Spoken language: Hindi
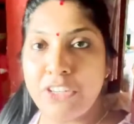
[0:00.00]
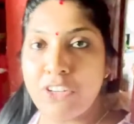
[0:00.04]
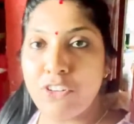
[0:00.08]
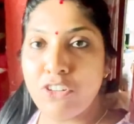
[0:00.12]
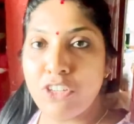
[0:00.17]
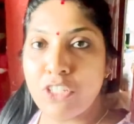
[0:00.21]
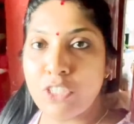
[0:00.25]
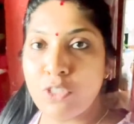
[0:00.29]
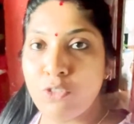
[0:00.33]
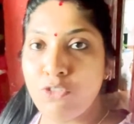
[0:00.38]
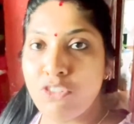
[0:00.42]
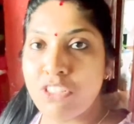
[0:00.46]
लोग
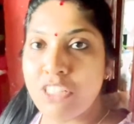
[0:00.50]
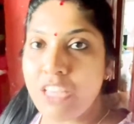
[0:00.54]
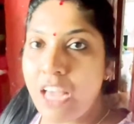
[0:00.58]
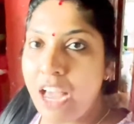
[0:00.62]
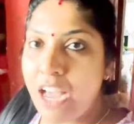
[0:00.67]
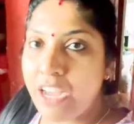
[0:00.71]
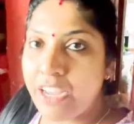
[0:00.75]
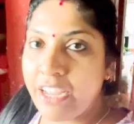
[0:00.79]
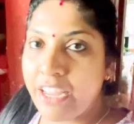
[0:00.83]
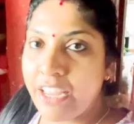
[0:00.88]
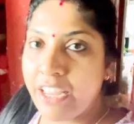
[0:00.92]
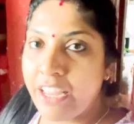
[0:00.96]
स्कूल से आ
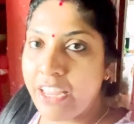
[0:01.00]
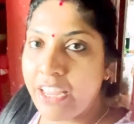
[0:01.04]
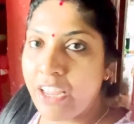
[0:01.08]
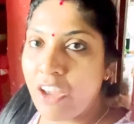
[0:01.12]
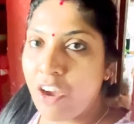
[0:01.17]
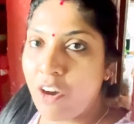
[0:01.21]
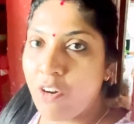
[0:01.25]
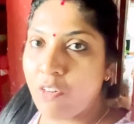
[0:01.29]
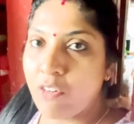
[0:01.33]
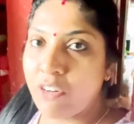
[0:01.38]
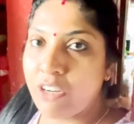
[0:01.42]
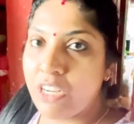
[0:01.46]
गए हैं
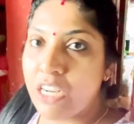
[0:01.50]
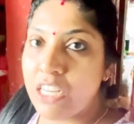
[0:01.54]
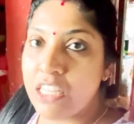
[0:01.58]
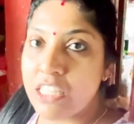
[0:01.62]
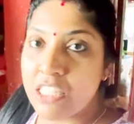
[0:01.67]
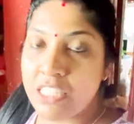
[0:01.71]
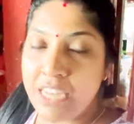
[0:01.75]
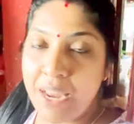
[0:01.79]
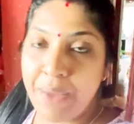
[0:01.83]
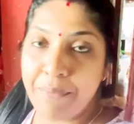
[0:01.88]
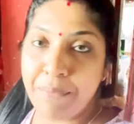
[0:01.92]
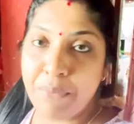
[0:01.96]
और लंच
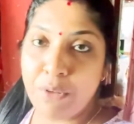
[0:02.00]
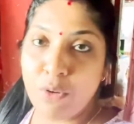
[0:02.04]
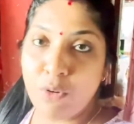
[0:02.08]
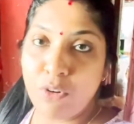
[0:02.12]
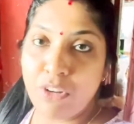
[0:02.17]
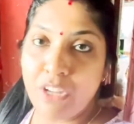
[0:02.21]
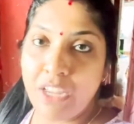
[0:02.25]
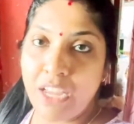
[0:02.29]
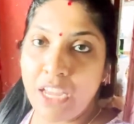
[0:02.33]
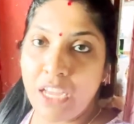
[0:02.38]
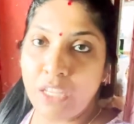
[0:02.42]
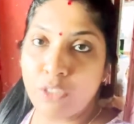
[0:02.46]
टाइम भी हो
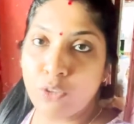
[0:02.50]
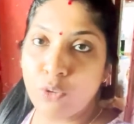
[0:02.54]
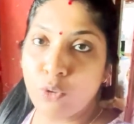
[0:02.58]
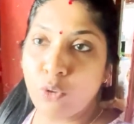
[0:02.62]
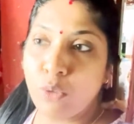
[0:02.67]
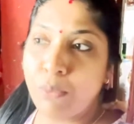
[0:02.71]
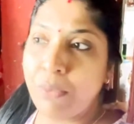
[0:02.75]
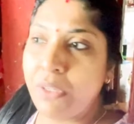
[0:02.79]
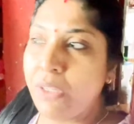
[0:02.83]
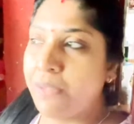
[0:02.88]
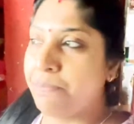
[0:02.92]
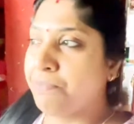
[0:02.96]
गया है तो
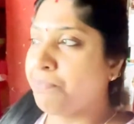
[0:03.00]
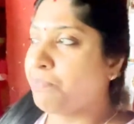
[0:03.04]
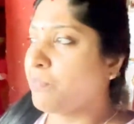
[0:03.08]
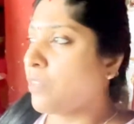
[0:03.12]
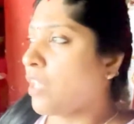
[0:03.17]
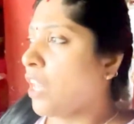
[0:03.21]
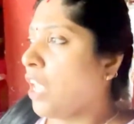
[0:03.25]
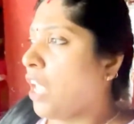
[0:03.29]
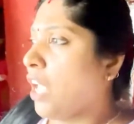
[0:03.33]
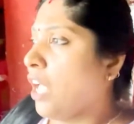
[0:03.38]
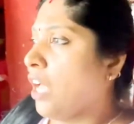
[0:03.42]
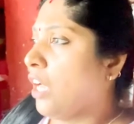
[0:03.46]
अभी
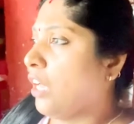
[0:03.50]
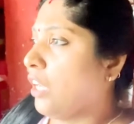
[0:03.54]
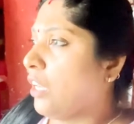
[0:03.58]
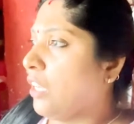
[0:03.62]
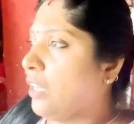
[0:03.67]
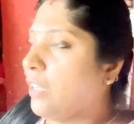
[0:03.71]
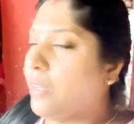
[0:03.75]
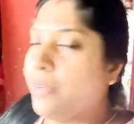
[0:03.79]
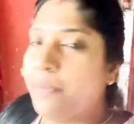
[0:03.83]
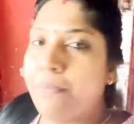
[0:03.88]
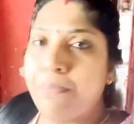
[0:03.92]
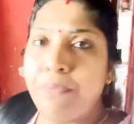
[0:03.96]

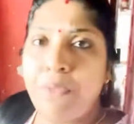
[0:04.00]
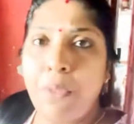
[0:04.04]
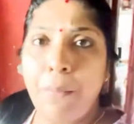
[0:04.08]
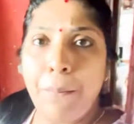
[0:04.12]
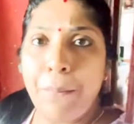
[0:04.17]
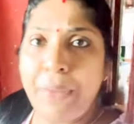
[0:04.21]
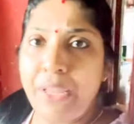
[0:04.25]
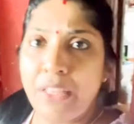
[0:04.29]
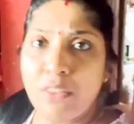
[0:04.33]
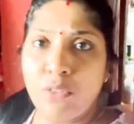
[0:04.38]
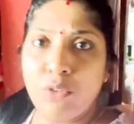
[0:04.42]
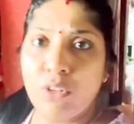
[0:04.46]

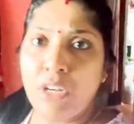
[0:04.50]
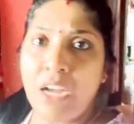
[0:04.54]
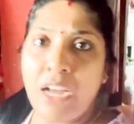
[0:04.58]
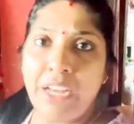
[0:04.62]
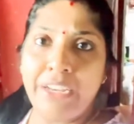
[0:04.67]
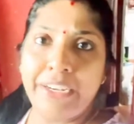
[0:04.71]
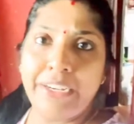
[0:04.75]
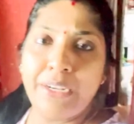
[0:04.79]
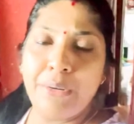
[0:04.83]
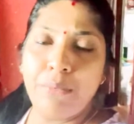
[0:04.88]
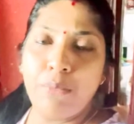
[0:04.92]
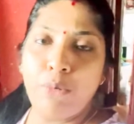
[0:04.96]
बेर तो खाने
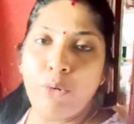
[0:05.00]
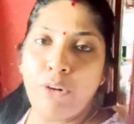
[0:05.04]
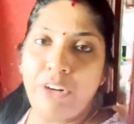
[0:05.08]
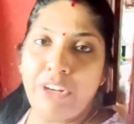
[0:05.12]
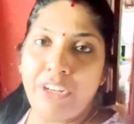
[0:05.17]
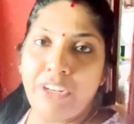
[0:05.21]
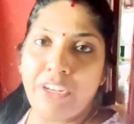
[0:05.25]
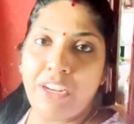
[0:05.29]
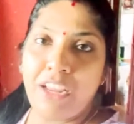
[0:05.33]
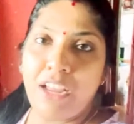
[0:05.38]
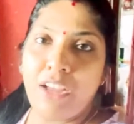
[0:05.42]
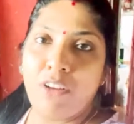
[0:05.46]
के लिए बोल ले
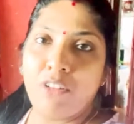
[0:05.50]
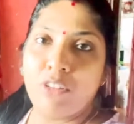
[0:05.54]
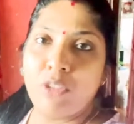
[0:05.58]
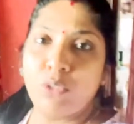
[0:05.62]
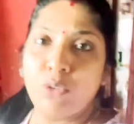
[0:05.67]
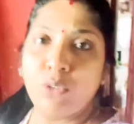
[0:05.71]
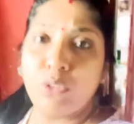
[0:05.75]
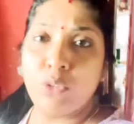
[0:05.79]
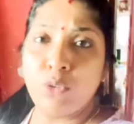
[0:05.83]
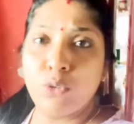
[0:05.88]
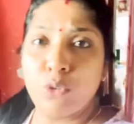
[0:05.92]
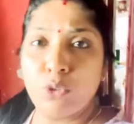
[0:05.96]
रहा है
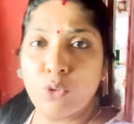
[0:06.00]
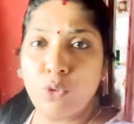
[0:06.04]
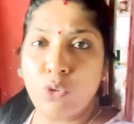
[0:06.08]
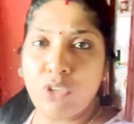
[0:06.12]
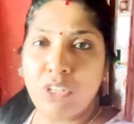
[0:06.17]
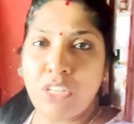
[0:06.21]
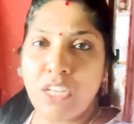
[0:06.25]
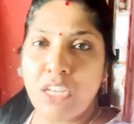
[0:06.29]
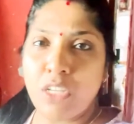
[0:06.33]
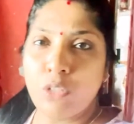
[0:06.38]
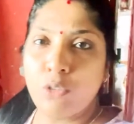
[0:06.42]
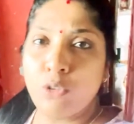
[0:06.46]
क्योंकि वो सो
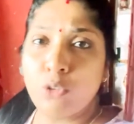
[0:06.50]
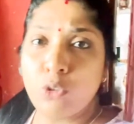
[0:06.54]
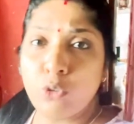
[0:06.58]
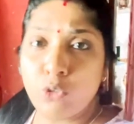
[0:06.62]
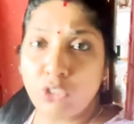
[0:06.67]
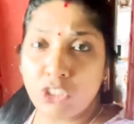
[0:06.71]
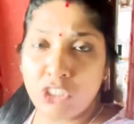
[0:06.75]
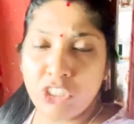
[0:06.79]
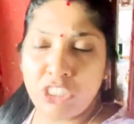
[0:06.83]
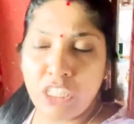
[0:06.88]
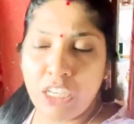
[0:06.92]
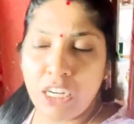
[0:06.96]
गया किट्टू
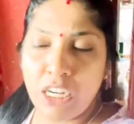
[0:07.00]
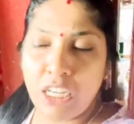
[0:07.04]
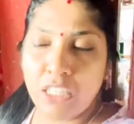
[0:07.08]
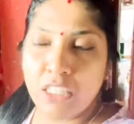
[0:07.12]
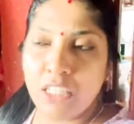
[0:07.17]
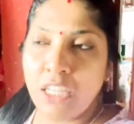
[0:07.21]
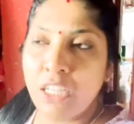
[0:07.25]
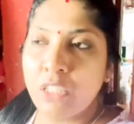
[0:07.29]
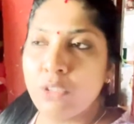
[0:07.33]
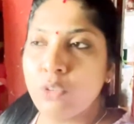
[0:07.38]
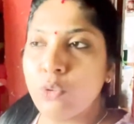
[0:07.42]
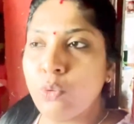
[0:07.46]
से जाना
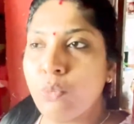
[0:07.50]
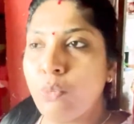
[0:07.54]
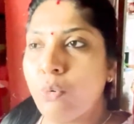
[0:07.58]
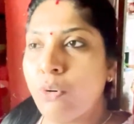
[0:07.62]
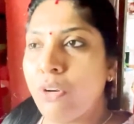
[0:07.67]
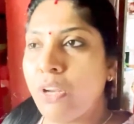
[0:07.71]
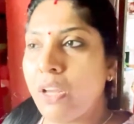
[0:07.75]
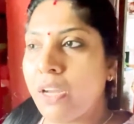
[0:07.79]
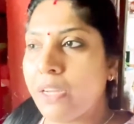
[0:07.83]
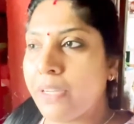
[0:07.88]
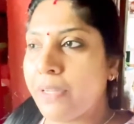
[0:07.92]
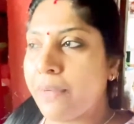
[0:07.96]
था तो
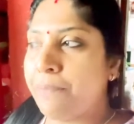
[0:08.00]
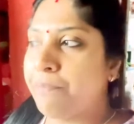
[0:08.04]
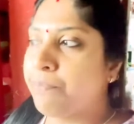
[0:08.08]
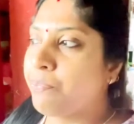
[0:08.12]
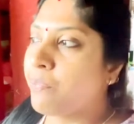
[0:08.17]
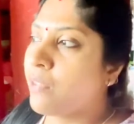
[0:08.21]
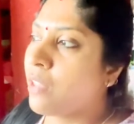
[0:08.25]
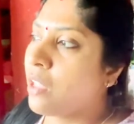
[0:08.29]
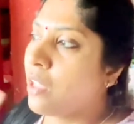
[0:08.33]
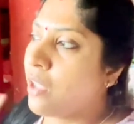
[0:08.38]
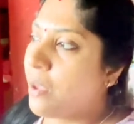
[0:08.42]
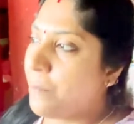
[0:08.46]
बोला कि
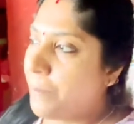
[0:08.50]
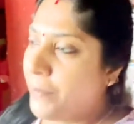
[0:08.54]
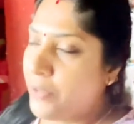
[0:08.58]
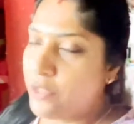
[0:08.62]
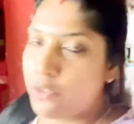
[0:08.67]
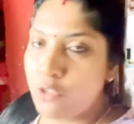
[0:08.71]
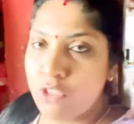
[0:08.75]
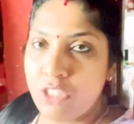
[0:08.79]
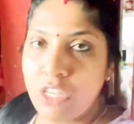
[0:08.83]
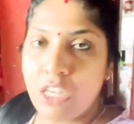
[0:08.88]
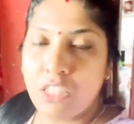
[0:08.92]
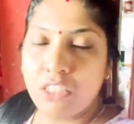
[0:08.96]
मैं
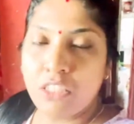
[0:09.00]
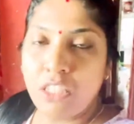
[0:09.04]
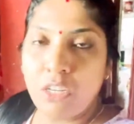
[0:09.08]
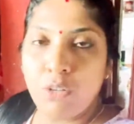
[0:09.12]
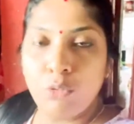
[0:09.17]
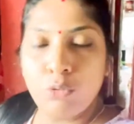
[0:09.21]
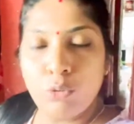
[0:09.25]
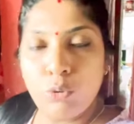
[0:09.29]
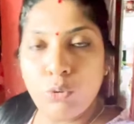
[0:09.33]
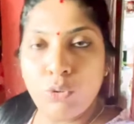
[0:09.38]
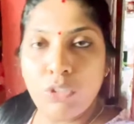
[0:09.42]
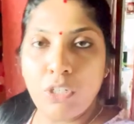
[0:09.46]
सो जाता
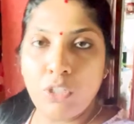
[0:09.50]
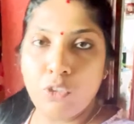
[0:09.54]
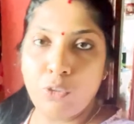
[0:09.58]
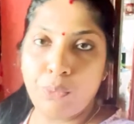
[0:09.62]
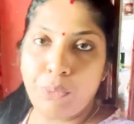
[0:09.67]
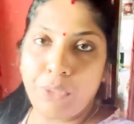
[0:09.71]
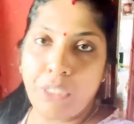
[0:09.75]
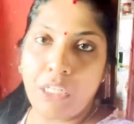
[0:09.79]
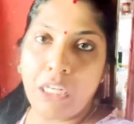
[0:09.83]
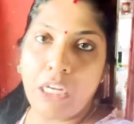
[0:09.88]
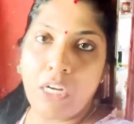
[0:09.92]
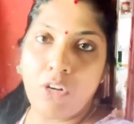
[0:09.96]
हूँ उठूंगा तो
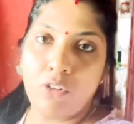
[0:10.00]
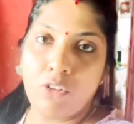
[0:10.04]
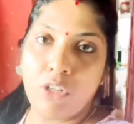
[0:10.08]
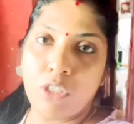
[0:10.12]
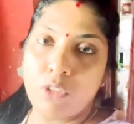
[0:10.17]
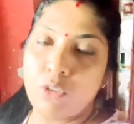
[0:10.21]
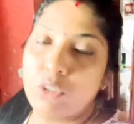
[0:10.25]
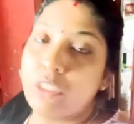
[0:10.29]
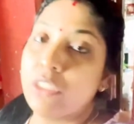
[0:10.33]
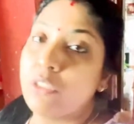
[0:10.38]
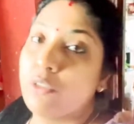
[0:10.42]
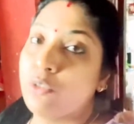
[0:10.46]
फिर खाऊंगा
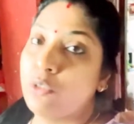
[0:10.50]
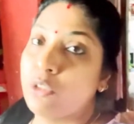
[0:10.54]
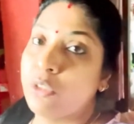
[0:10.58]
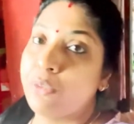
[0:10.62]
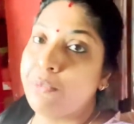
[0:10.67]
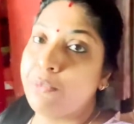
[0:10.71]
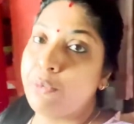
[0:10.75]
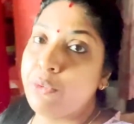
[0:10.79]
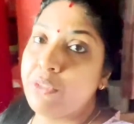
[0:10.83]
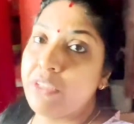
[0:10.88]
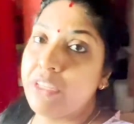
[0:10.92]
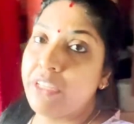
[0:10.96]
तो किट्टू से
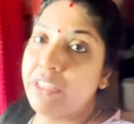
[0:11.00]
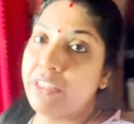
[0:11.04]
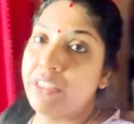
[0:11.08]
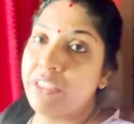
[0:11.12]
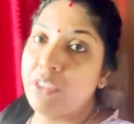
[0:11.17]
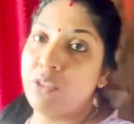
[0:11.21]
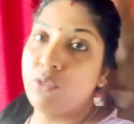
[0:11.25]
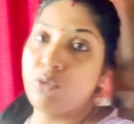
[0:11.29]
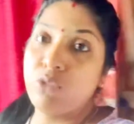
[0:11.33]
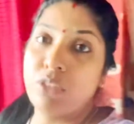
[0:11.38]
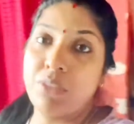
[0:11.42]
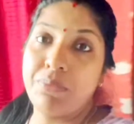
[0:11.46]
पूछ लेती
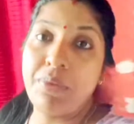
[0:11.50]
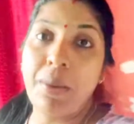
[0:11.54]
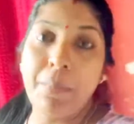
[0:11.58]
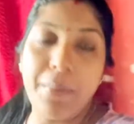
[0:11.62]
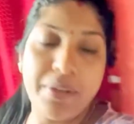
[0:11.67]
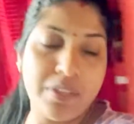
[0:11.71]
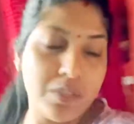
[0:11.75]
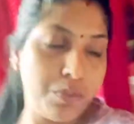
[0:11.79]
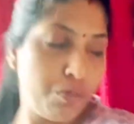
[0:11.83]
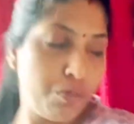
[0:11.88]
हूँ उसके पापा से